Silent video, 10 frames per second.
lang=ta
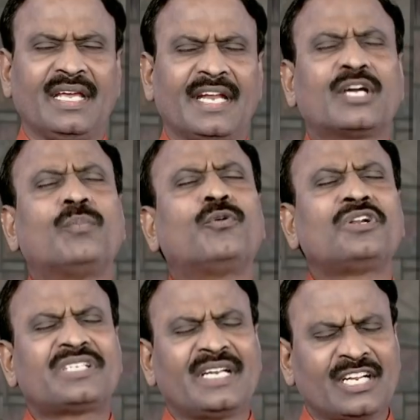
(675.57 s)
எனக்கு
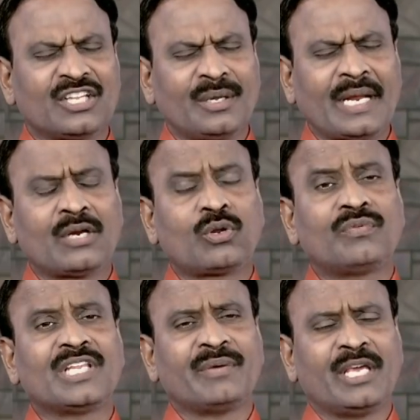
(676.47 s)
புருஷன் இருந்து நான் ஒரு
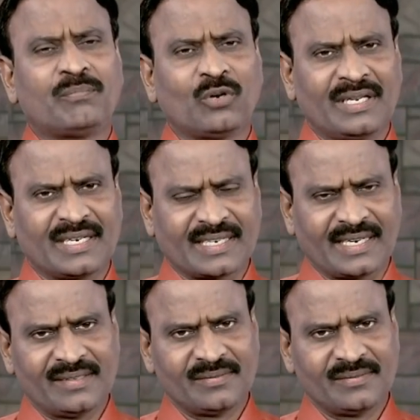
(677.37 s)
விதவையை போல இருக்கிறேன் தோ